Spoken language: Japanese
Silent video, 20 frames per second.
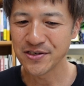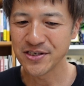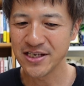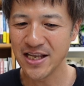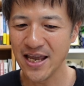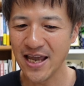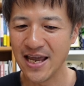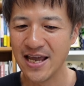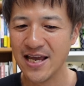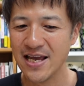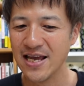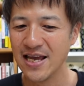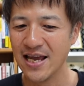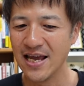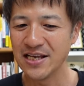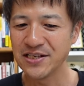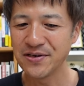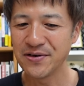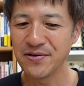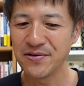して、
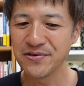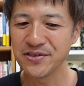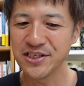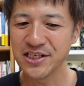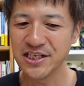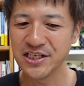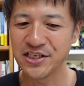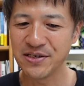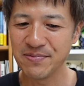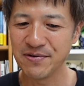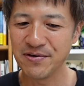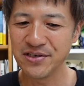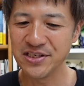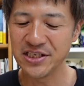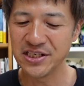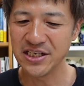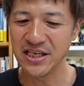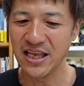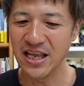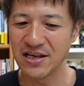そのうち死亡
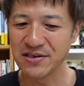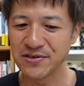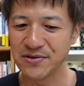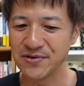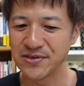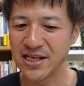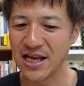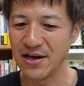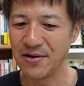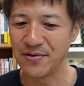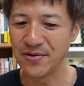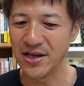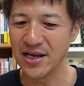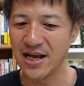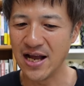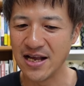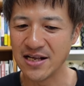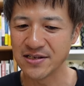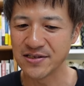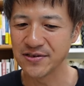一時金や総裁量に
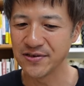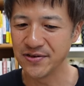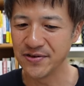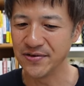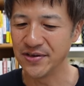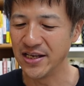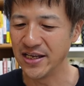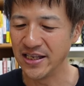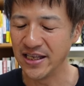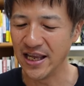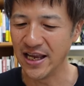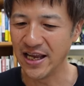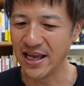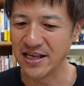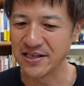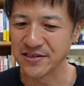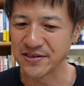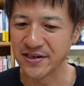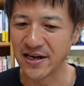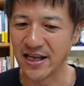関する認定
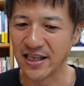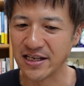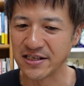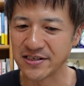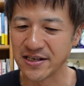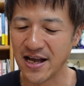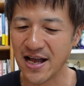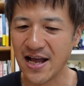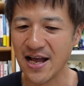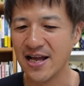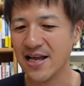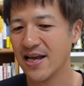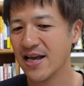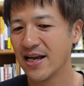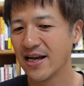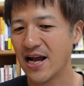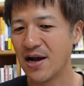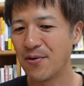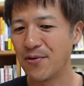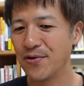件数なんですが、
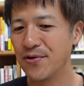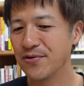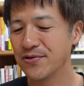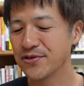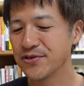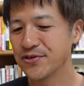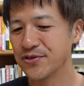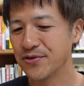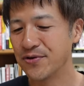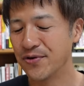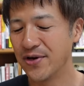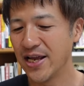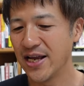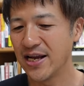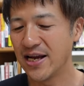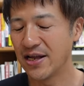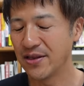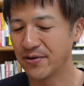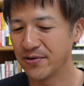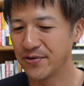過去45年
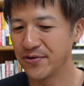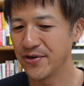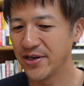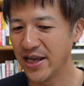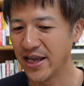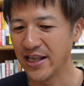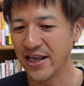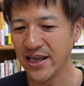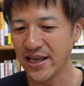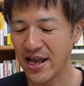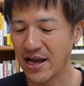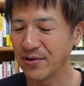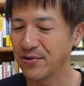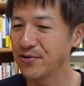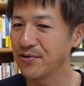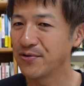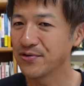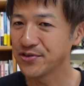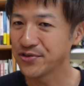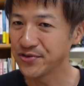間の累計で
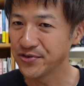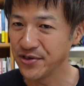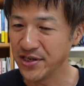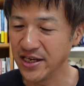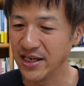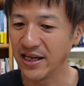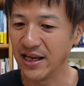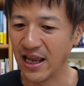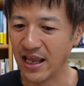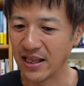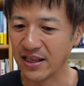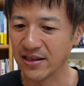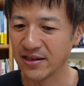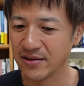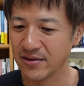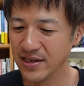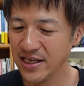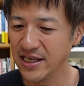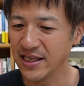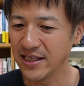151件
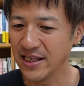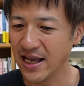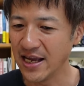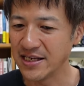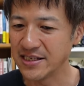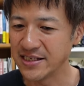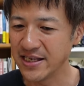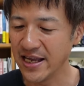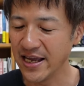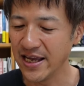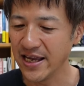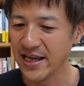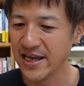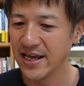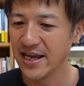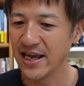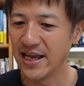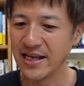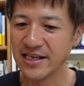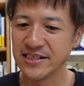に対して、
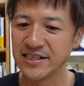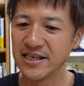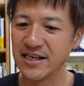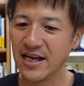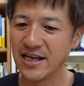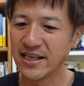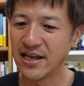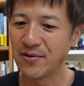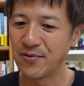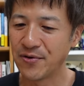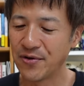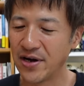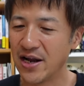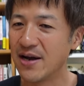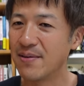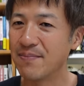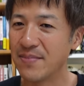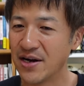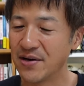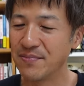新型
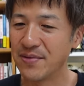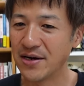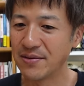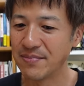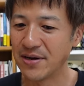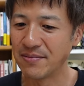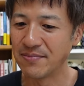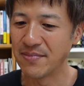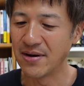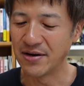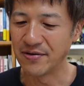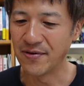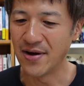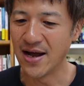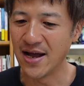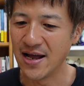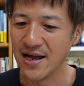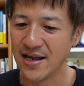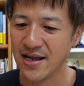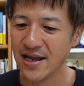コロナ○○○○
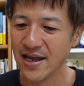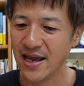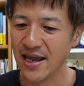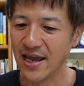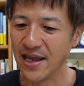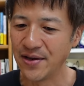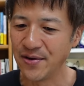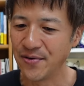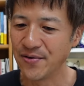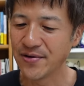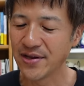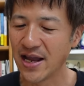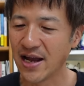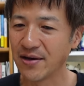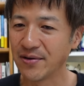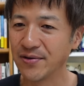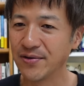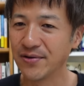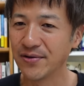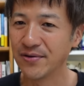は
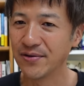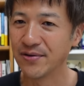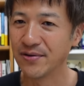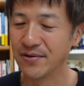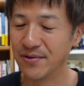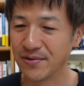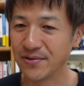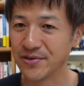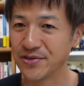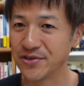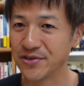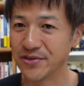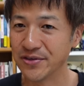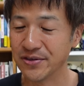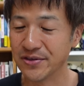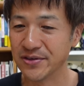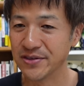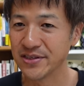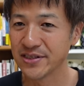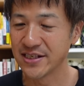
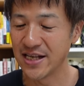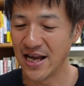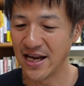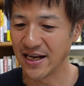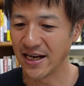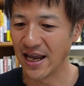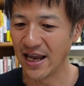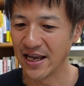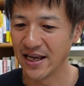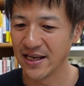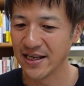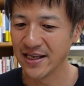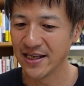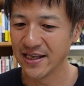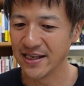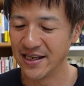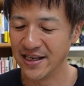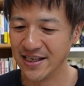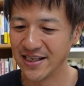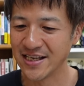463件
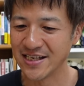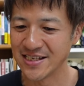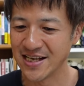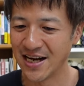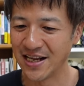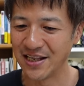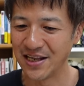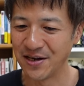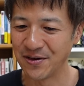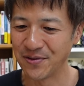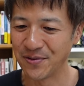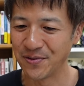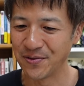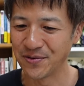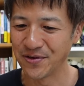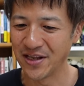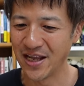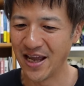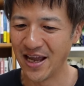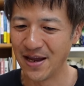認定されているというこ
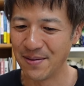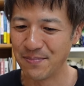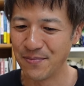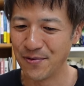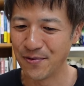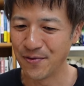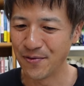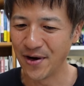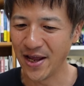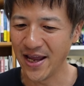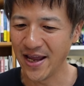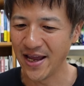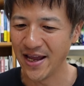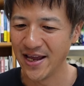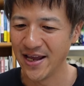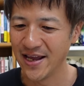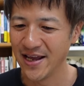とで、もうこれ